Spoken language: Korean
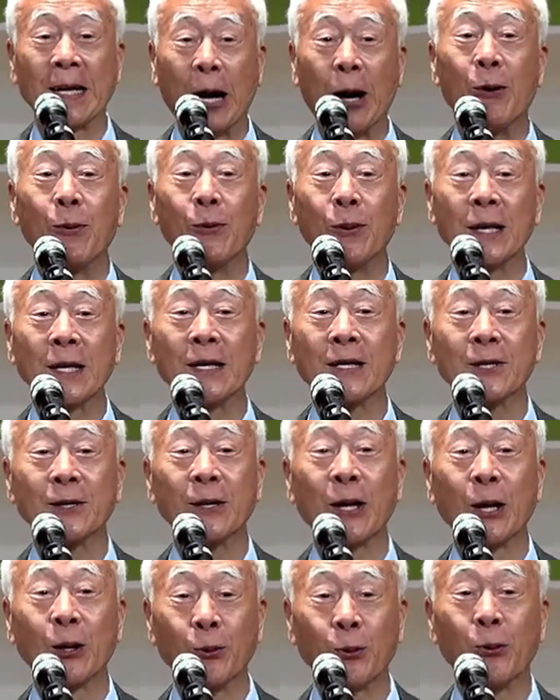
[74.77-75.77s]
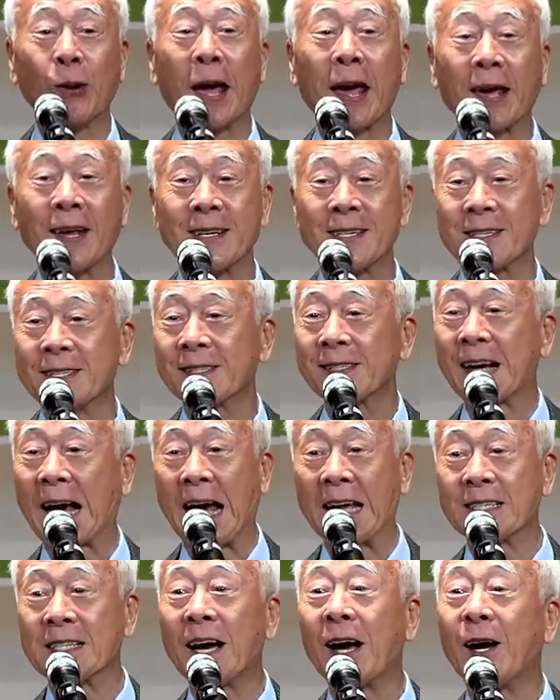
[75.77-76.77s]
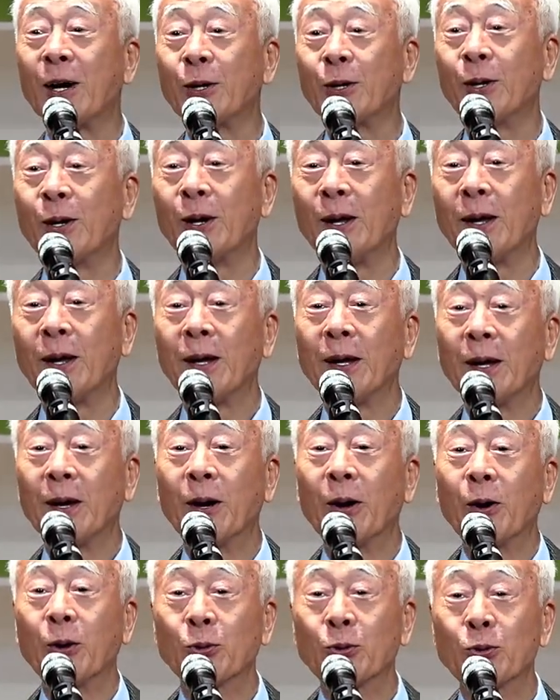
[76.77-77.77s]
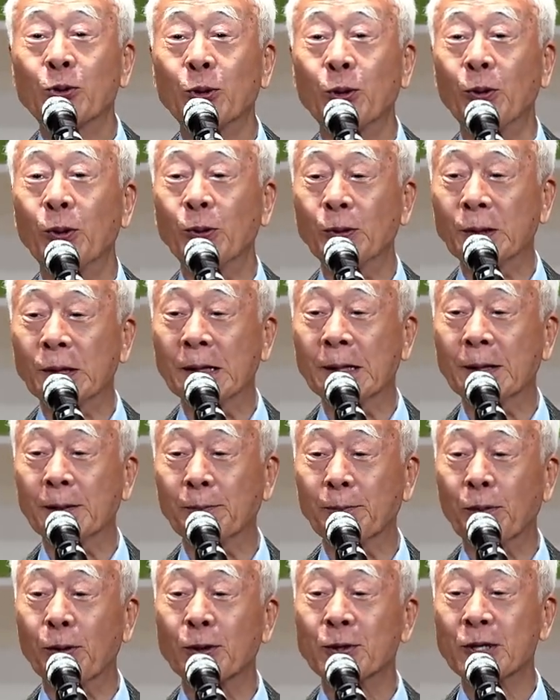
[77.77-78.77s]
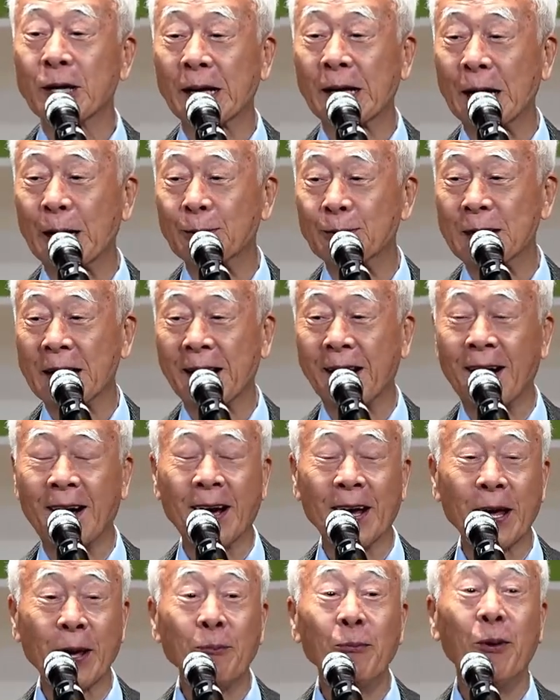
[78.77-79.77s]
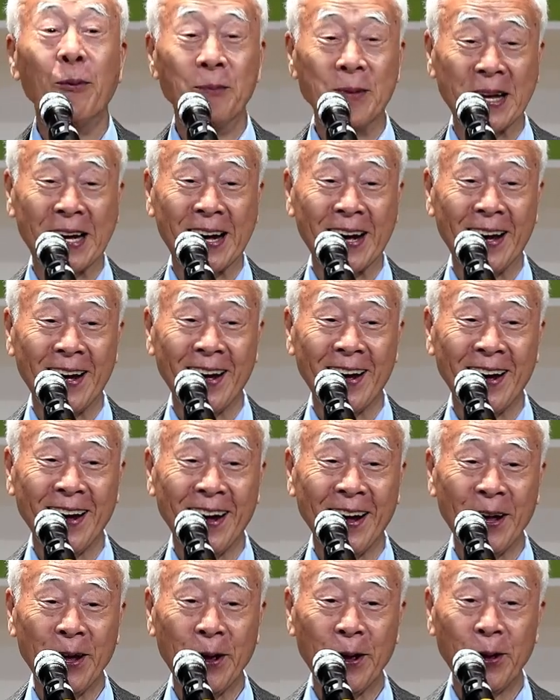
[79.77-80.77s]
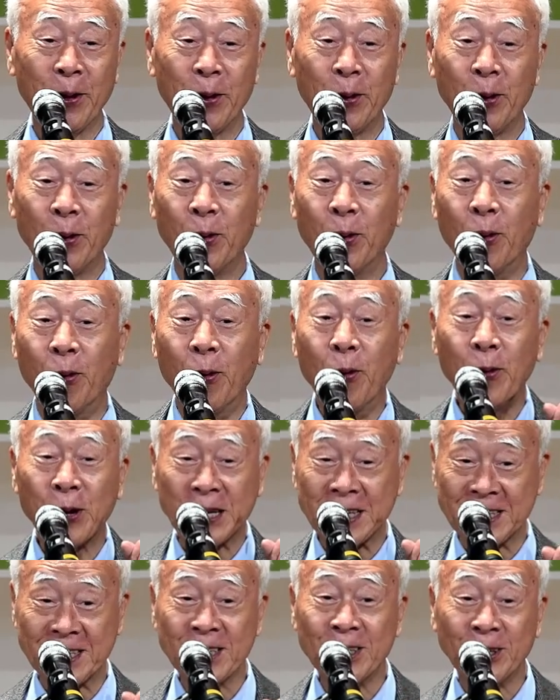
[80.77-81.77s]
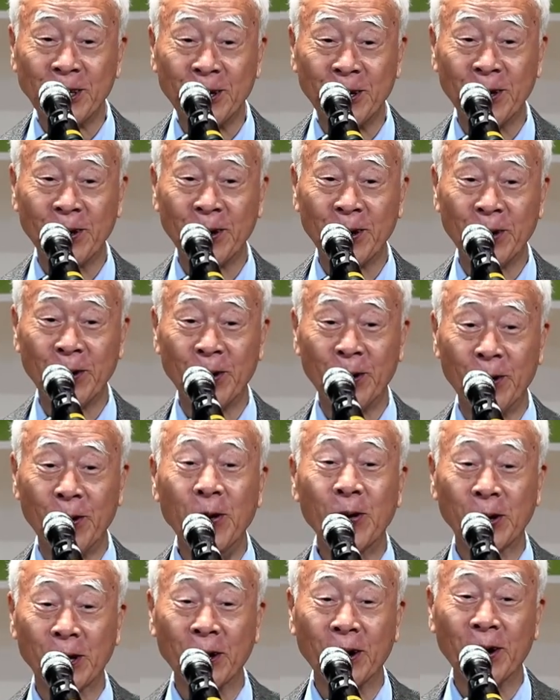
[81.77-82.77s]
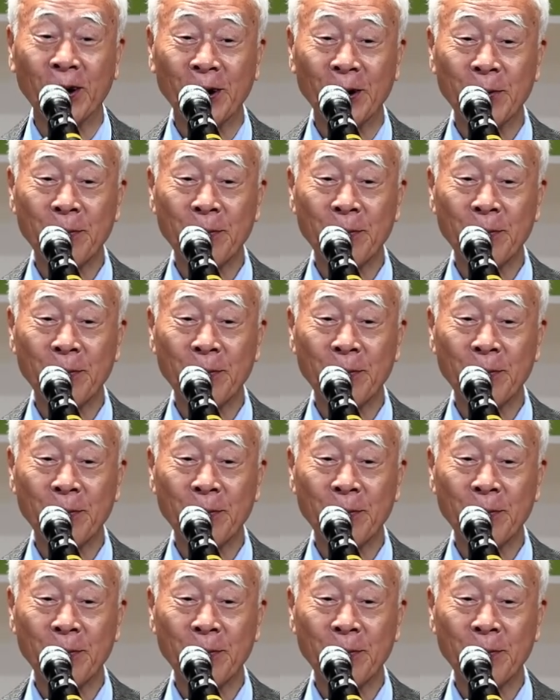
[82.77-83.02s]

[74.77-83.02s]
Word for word: 나오기 전에 동양에서 가장 좋은 보석이라고 생각하는 게 뭡니까? 옥이죠. 옥이요.